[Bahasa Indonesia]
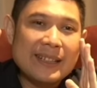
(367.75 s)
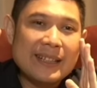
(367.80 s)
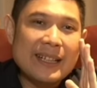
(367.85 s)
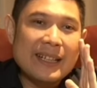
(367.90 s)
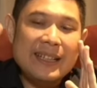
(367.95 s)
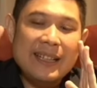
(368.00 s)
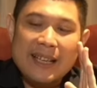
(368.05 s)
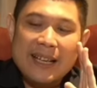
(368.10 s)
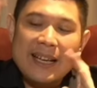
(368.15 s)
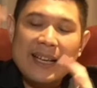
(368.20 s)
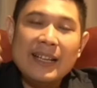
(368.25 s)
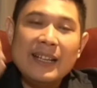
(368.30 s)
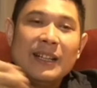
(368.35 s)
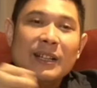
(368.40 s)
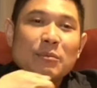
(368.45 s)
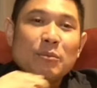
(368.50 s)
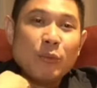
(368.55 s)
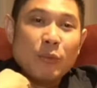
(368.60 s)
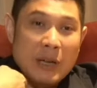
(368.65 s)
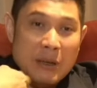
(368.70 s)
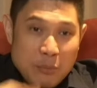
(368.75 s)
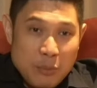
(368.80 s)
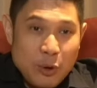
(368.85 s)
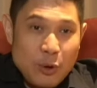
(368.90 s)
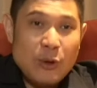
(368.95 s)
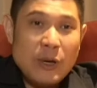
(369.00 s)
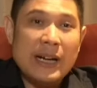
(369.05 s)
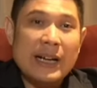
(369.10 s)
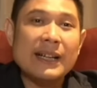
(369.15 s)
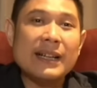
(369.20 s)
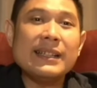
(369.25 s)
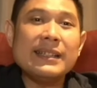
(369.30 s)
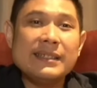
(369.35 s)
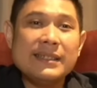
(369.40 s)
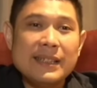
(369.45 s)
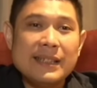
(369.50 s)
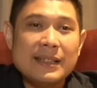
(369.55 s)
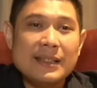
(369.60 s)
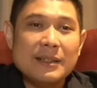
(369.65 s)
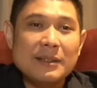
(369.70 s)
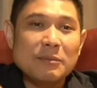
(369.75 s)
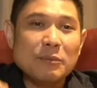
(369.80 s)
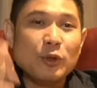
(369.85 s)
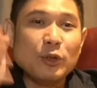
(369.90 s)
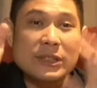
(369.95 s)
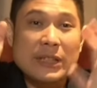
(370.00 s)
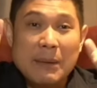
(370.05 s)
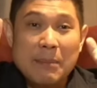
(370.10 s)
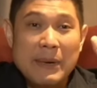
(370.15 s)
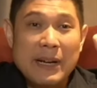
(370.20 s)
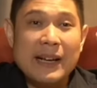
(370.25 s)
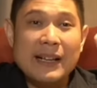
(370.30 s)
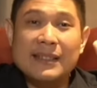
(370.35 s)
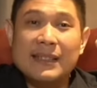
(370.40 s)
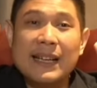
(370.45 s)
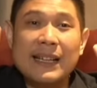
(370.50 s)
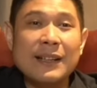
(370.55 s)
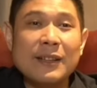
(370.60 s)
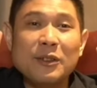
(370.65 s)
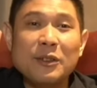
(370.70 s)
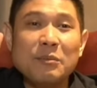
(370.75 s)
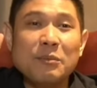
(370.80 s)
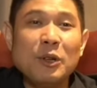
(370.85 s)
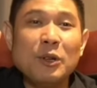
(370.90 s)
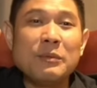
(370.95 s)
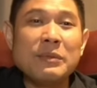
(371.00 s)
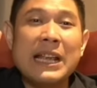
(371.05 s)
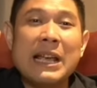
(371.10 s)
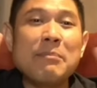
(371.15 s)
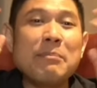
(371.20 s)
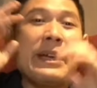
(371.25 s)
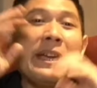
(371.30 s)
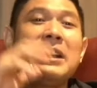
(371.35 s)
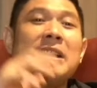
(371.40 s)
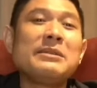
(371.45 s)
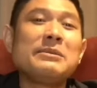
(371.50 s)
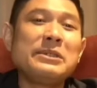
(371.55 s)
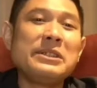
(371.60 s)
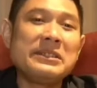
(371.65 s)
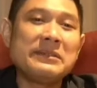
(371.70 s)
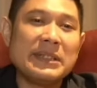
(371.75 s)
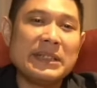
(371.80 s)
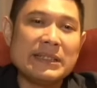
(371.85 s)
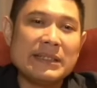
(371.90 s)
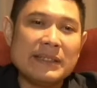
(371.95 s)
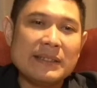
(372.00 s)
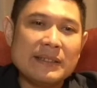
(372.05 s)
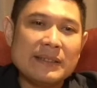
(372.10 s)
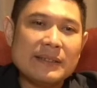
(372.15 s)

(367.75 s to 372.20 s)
ketika hidir ngebunuh anak kecil, Musa pada saat itu belum nyampe ilmunya, Mas.